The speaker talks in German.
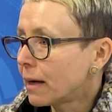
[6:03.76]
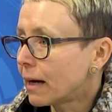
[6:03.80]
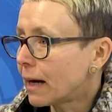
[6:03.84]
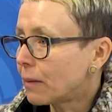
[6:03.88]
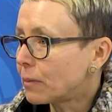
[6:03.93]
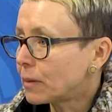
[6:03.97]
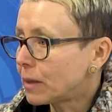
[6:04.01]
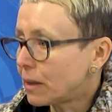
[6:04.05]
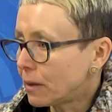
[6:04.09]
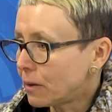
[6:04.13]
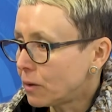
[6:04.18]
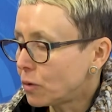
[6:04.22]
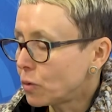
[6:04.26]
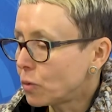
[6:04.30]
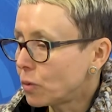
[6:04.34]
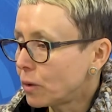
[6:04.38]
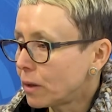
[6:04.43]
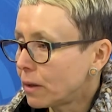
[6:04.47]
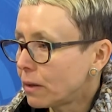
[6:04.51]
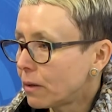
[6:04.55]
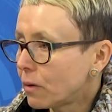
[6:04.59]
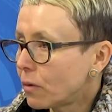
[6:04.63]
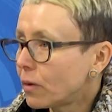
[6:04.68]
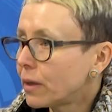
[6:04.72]
aber den
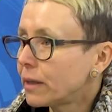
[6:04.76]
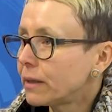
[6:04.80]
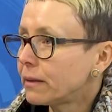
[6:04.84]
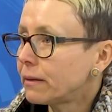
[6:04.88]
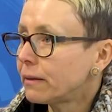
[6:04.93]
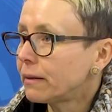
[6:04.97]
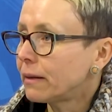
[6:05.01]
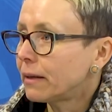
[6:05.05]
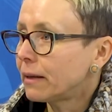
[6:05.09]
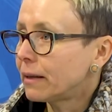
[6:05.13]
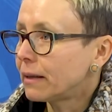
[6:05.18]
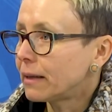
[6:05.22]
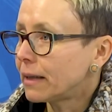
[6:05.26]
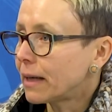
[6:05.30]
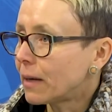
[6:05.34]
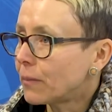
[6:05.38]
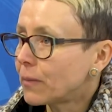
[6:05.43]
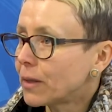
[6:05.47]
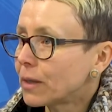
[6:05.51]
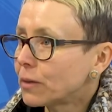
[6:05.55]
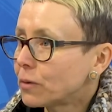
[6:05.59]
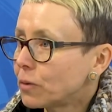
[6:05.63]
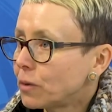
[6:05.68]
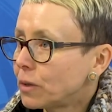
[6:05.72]
jungen Leuten, die haben
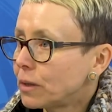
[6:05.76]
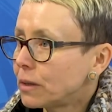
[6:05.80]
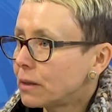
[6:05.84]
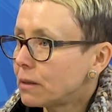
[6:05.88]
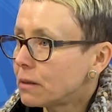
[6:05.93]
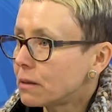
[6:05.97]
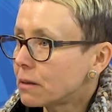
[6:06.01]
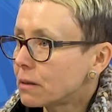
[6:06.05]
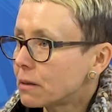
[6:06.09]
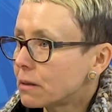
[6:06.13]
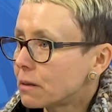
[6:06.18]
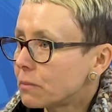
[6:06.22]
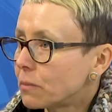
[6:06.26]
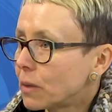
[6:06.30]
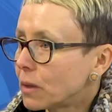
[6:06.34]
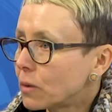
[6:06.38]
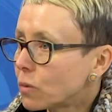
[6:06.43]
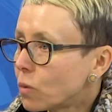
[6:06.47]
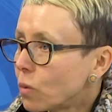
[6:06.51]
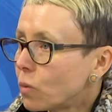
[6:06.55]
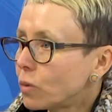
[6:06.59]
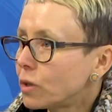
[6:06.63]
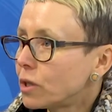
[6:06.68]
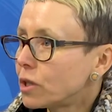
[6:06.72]
natürlich dieses
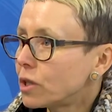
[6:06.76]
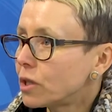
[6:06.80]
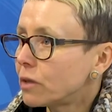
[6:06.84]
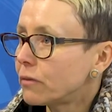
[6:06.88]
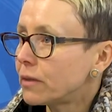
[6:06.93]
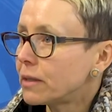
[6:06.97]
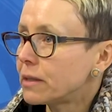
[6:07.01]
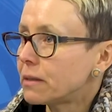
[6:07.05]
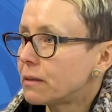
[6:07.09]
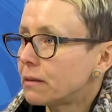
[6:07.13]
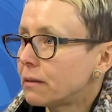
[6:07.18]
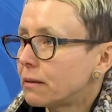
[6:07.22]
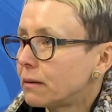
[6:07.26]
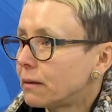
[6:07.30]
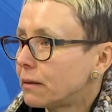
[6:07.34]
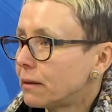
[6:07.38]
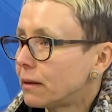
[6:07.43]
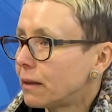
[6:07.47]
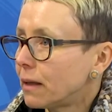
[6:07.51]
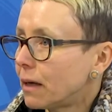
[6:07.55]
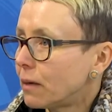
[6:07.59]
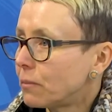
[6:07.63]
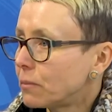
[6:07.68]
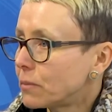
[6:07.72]
methodische Wissen,
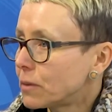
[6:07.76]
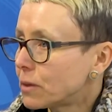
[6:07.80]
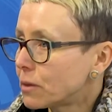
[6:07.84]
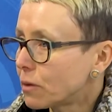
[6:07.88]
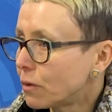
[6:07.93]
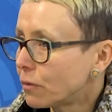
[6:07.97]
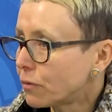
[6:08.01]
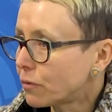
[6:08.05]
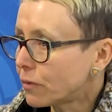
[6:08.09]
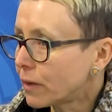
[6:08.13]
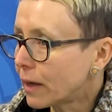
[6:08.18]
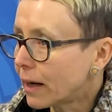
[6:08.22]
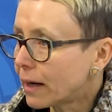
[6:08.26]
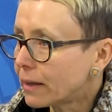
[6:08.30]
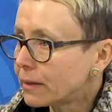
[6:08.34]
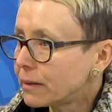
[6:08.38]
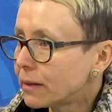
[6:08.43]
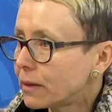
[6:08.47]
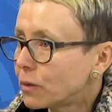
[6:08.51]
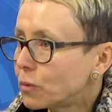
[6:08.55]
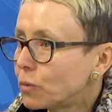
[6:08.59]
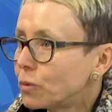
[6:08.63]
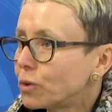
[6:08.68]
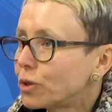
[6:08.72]
die haben
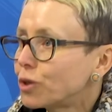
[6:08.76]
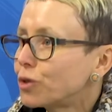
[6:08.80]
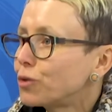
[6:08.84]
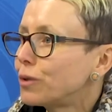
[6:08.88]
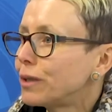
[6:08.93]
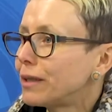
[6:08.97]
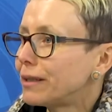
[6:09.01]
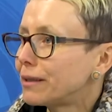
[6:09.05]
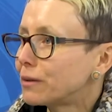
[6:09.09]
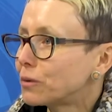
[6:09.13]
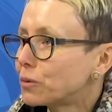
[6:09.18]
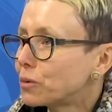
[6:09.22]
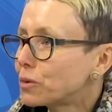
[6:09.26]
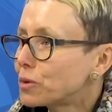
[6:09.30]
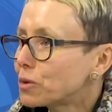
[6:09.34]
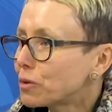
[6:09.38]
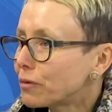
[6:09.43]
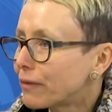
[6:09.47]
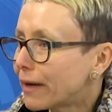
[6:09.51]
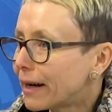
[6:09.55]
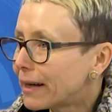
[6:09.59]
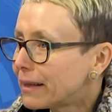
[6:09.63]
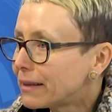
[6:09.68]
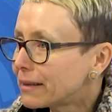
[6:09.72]
Softwarearchitektur studiert und so
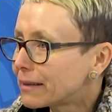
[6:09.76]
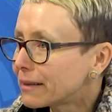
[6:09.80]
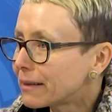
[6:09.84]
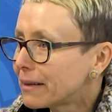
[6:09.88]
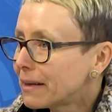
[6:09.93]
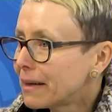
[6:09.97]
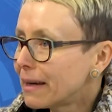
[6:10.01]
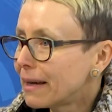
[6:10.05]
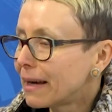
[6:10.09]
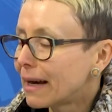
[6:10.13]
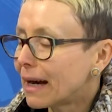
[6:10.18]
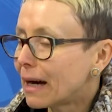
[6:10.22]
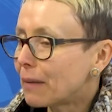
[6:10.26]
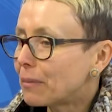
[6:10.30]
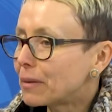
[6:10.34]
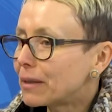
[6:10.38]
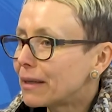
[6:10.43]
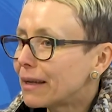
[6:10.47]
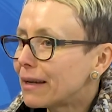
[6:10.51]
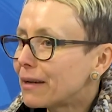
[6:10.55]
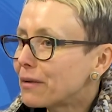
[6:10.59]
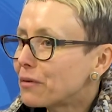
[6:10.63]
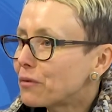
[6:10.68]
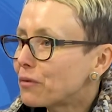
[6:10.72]
weiter, aber
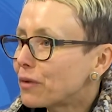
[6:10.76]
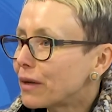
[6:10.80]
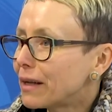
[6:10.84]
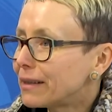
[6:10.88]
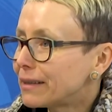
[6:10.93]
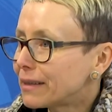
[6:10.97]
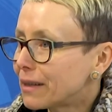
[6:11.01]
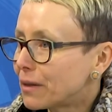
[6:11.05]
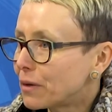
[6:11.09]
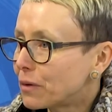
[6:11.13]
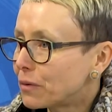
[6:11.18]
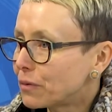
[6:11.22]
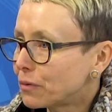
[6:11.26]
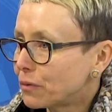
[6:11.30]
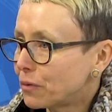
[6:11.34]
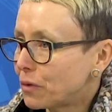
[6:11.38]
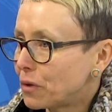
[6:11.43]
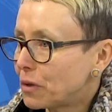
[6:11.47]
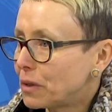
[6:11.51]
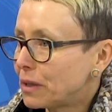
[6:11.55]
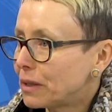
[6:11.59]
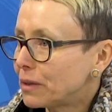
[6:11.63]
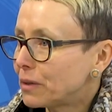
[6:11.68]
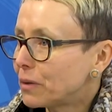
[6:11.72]
denen fehlt ja oft
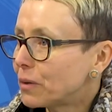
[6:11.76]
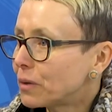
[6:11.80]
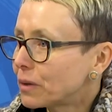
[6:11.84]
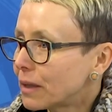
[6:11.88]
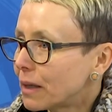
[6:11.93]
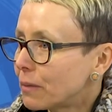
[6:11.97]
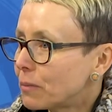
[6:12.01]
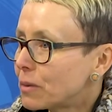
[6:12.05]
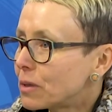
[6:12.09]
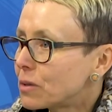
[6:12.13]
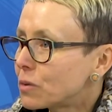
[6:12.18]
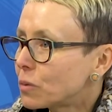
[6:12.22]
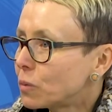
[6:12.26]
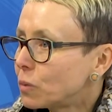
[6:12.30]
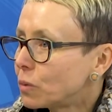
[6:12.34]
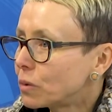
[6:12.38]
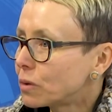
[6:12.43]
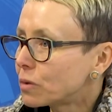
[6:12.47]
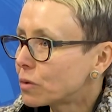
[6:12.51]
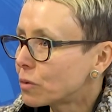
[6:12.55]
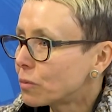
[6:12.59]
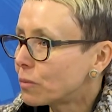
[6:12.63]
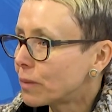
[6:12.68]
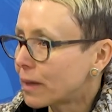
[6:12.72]
völlig noch der Bezug
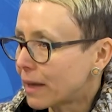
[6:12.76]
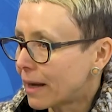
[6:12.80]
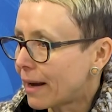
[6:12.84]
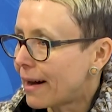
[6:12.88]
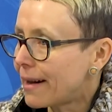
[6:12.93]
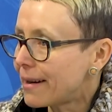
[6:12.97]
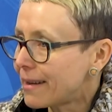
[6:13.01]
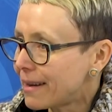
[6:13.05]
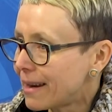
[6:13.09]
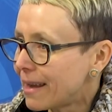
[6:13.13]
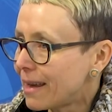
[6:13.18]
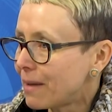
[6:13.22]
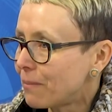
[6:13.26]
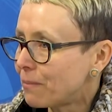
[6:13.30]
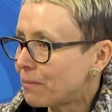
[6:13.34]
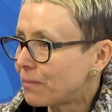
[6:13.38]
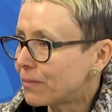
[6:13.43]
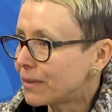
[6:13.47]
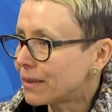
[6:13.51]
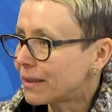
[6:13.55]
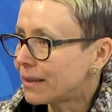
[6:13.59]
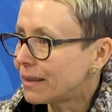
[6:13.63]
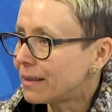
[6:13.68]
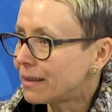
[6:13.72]
zum realen
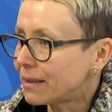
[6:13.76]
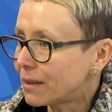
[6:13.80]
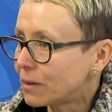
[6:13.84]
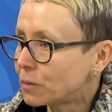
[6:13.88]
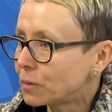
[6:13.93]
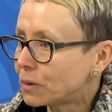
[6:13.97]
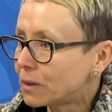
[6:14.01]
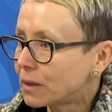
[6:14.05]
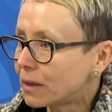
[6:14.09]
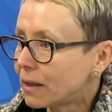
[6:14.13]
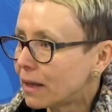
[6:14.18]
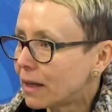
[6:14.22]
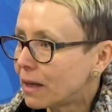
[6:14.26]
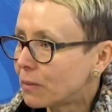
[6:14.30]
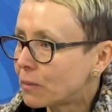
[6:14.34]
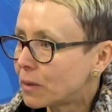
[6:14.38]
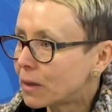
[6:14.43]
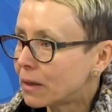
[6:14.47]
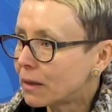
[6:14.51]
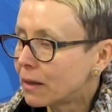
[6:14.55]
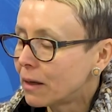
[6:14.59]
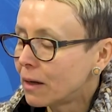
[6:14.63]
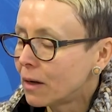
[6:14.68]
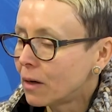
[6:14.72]
Leben in den
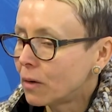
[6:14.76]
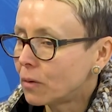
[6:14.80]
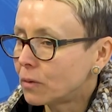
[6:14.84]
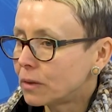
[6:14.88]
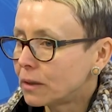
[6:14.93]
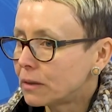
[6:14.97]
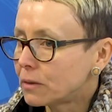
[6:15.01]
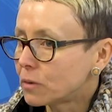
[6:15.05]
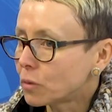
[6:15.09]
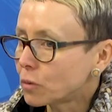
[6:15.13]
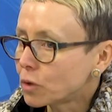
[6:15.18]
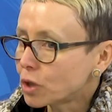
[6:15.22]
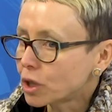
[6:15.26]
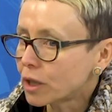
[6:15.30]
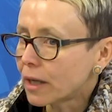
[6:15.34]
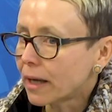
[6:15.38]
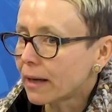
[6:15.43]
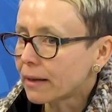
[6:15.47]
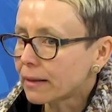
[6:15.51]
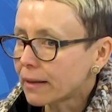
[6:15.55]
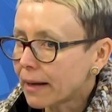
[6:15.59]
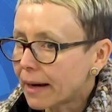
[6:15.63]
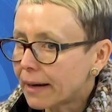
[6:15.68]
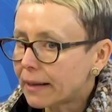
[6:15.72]
Unternehmen. Und mhm. so
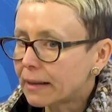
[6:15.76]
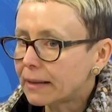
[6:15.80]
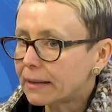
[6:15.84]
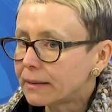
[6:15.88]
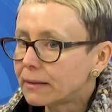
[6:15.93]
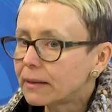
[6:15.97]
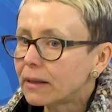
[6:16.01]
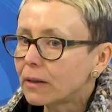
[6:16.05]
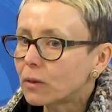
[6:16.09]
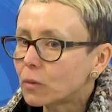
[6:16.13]
steckt eigentlich eine